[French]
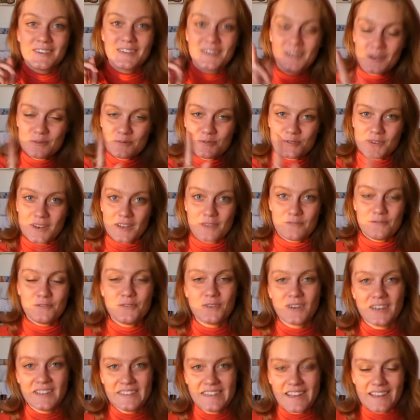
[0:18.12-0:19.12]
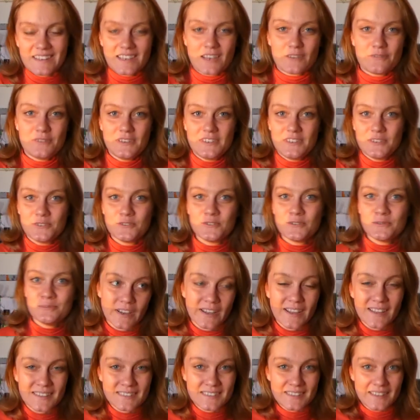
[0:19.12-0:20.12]
Comme tu l'as vu dans la dernière vidéo,
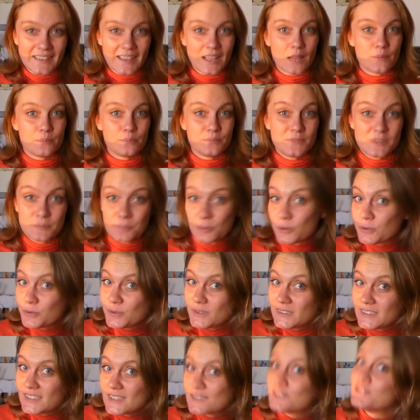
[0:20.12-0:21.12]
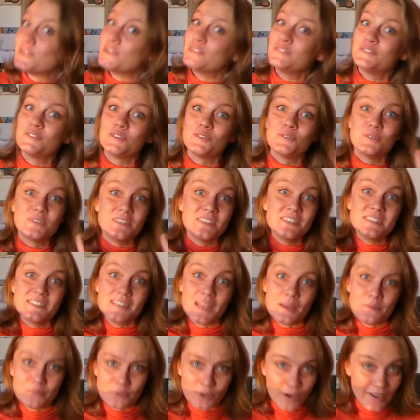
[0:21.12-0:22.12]
j'ai intégré un petit peu de désordre dans le
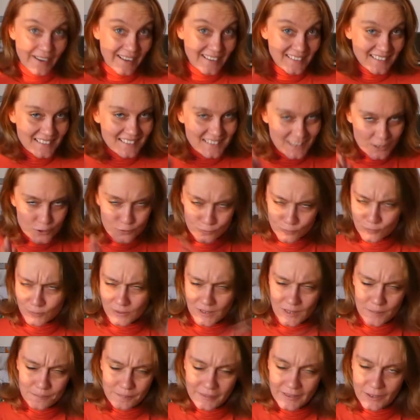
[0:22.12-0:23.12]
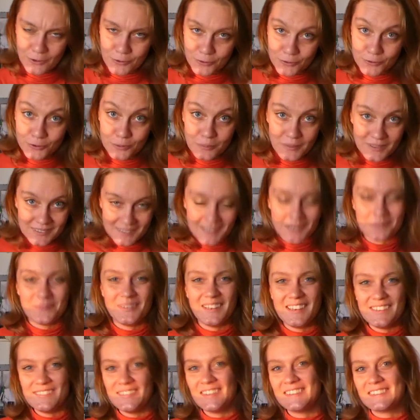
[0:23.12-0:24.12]
système d'organisation hyper chronométré
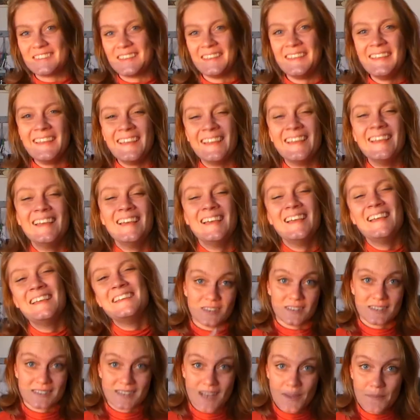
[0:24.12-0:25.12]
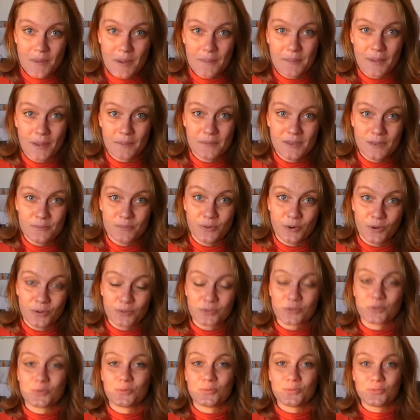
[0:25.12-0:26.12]
millimétré. Ça m'a permis de me
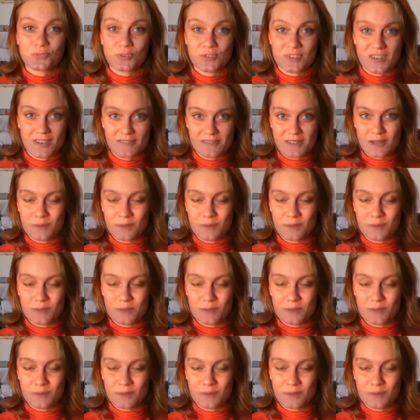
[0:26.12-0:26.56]
rendre compte que j'avais